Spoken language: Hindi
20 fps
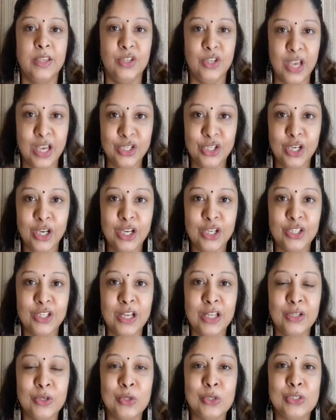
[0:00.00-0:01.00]
जय श्री कृष्णा
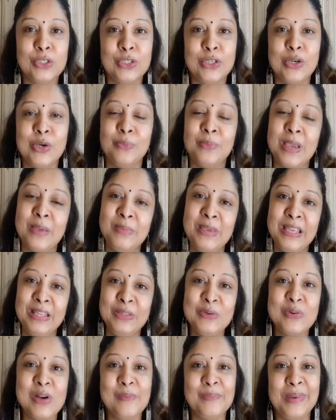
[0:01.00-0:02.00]
दोस्तों मैं
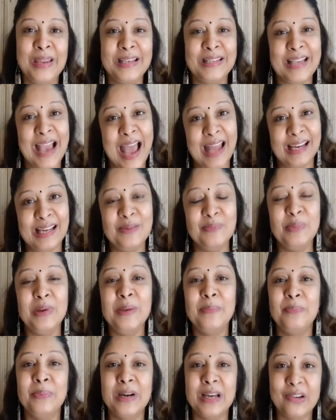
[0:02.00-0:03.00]
मीतू अपने चैनल बी
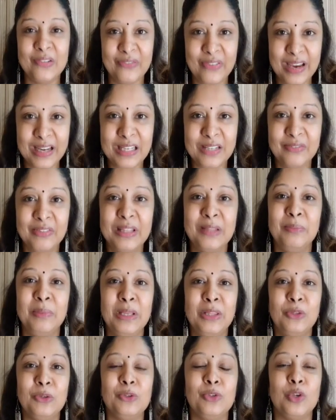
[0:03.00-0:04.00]
परफेक्ट विद
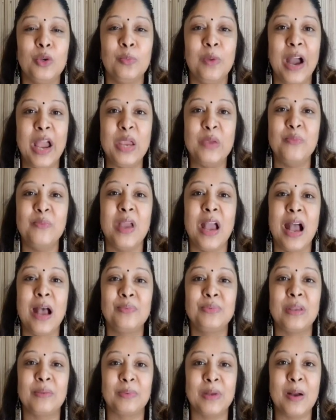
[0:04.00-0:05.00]
मीतू शुभाई में आप
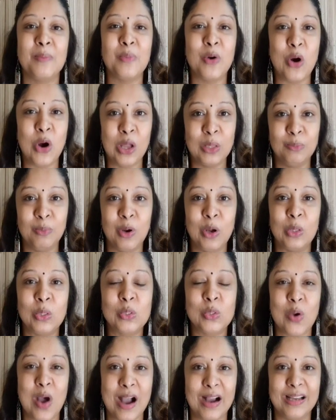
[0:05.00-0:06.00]
सबका बहुत बहुत
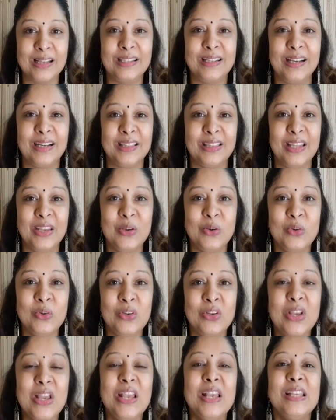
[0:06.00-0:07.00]
स्वागत करती हूँ
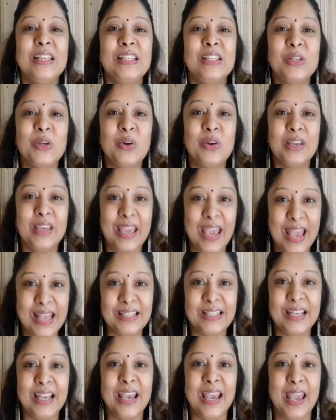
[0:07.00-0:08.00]
सो so,
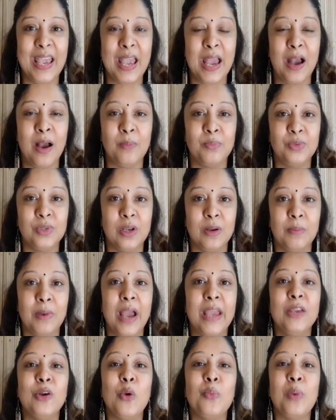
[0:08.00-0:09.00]
कैसे हैं आप सब
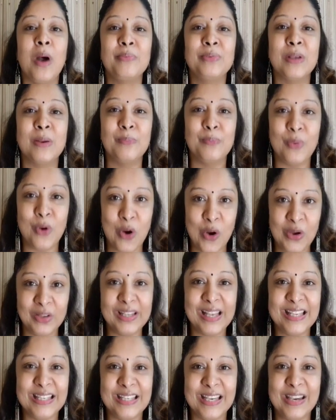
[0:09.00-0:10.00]
आई होप आप सब बहुत
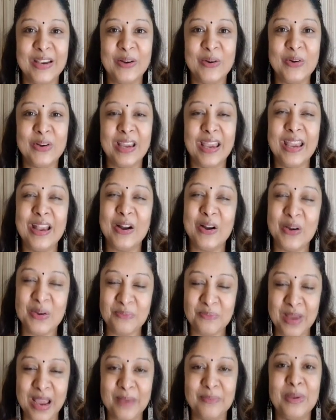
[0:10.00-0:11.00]
अच्छे होंगे और
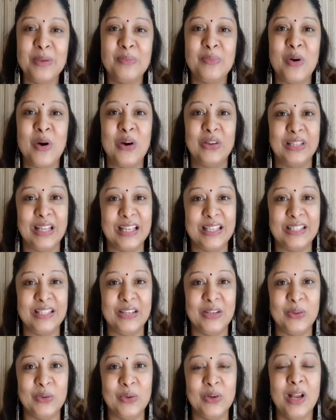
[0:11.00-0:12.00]
मैं भी बहुत अच्छी
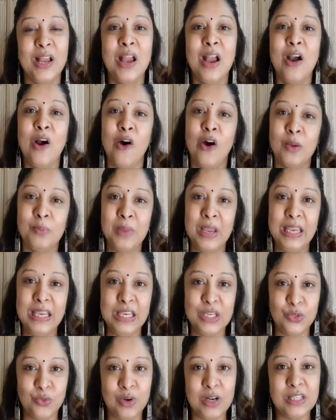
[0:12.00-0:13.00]
हूँ और मैं
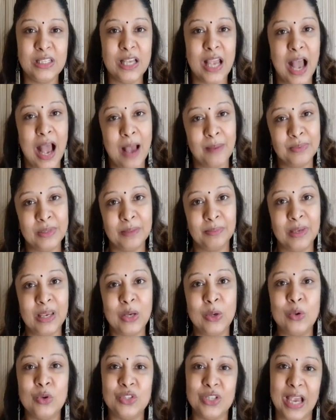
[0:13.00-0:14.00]
ईश्वर से आप सबकी
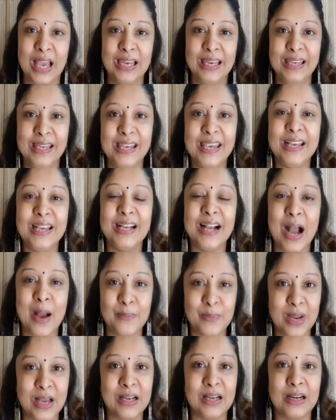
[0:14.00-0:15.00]
खुशहाली की
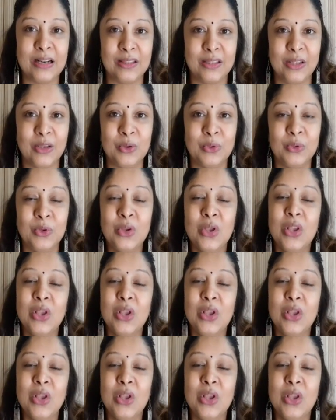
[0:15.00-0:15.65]
कामना करती हूँ